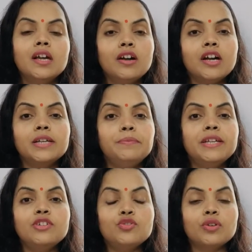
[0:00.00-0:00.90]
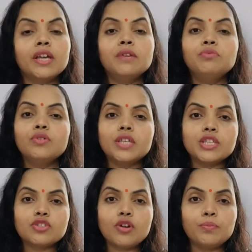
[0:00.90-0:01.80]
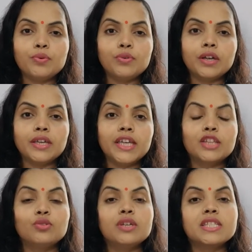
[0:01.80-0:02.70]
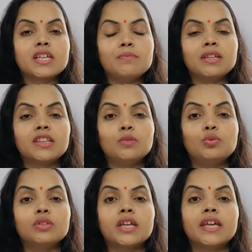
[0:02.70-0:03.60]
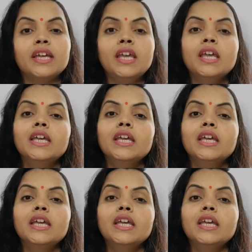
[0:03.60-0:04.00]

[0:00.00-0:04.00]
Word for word: हार्ट बीट जो है वो स्टॉप हो गई है तो इसका मतलब होता है